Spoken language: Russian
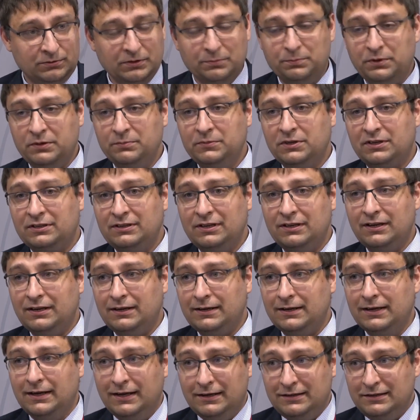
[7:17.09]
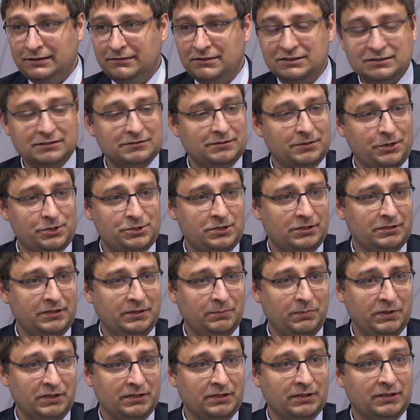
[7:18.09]
Ну, например, для лингвиста
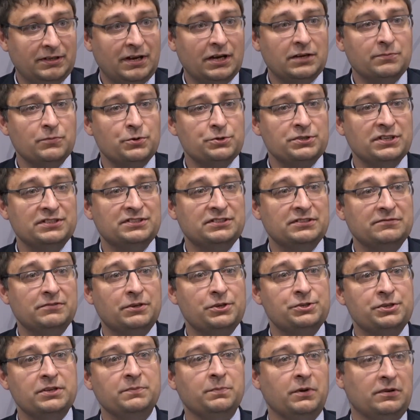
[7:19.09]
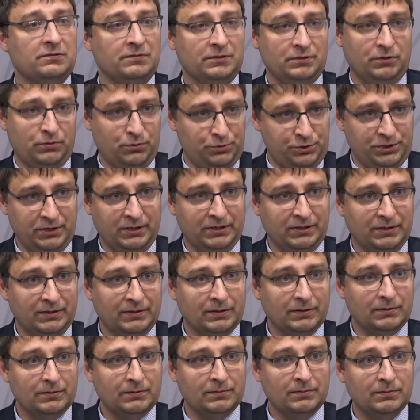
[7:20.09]
совершенно непонятно, как можно совершить
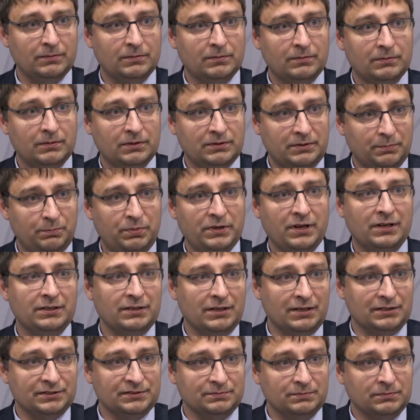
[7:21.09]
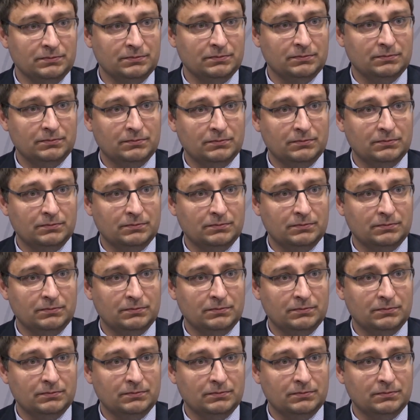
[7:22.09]
правонарушение. Это плеоназм.